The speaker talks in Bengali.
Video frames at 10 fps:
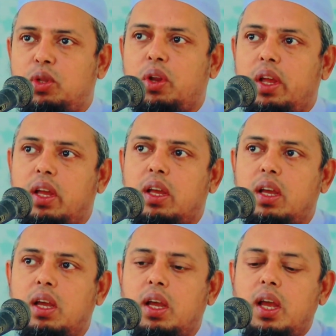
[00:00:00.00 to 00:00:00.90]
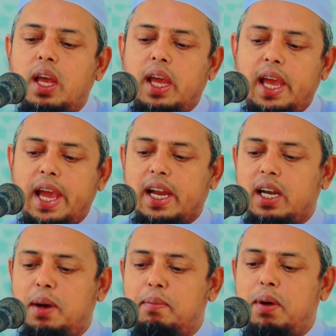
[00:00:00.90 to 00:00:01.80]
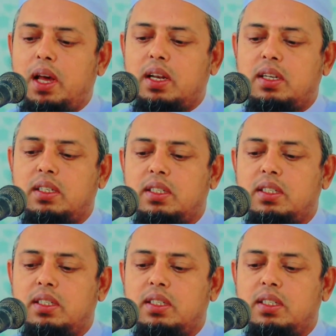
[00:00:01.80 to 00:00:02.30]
ভিতরে এক নাম্বার